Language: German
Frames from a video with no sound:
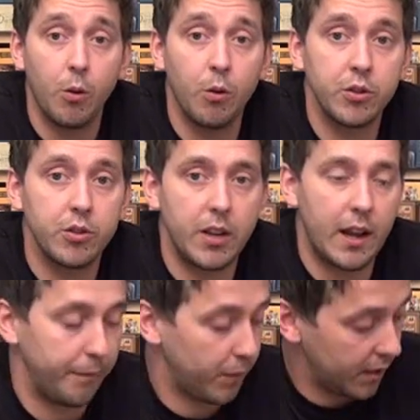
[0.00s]
Und
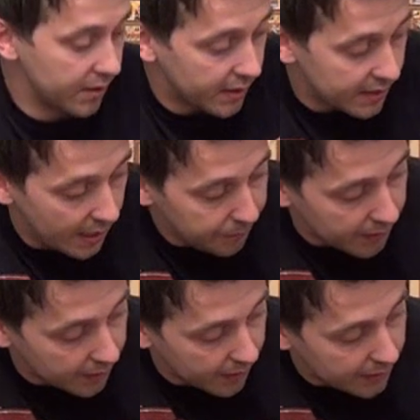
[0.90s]
ja,
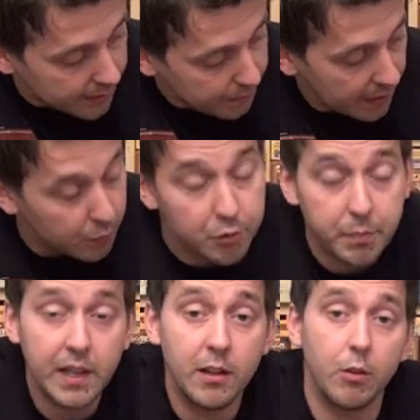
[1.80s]
insgesamt geht es bei dem
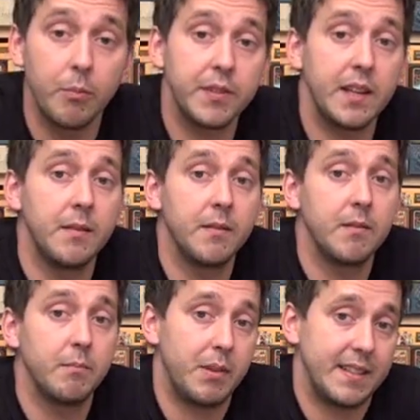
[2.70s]
Spiel um den
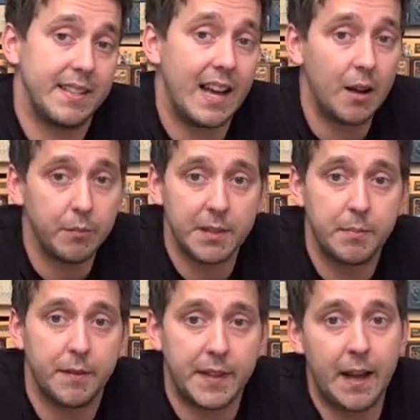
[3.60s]
Bazaar, um
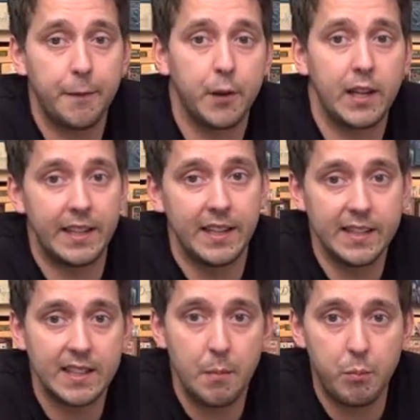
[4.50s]
das Bazaarviertel in
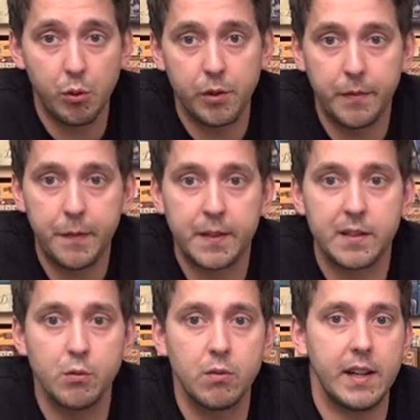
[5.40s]
Istanbul und wir
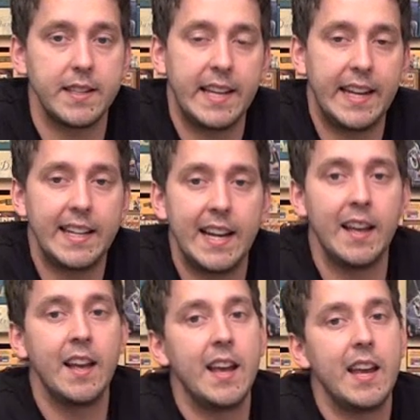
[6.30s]
versuchen als
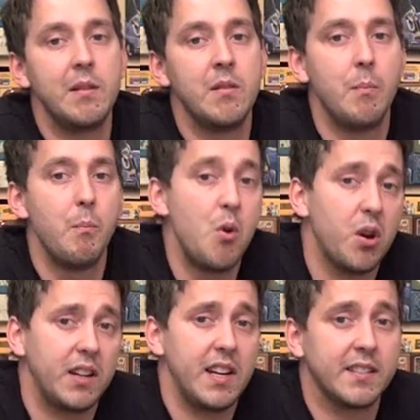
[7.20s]
Händler in
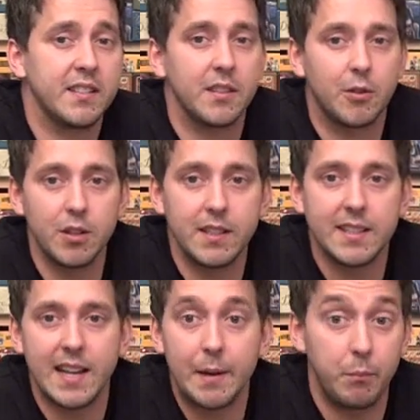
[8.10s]
möglichst
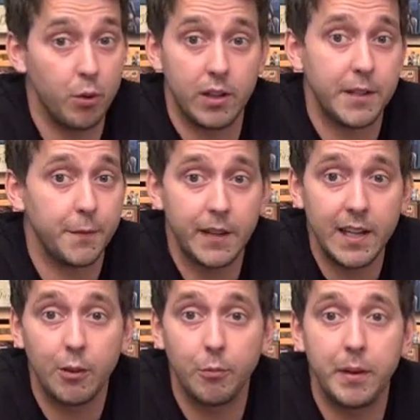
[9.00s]
kurzer Zeit möglichst
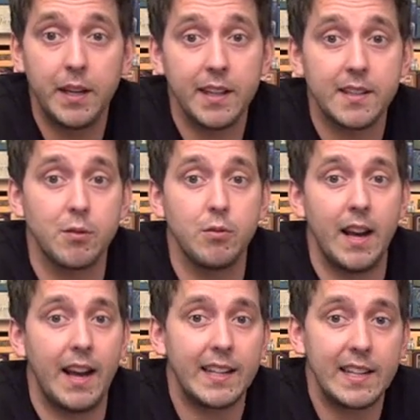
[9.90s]
viele Rubine zu
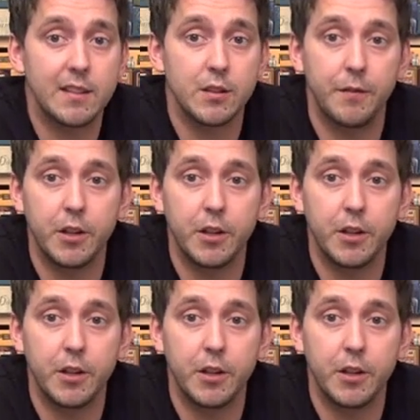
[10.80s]
erhandeln, zu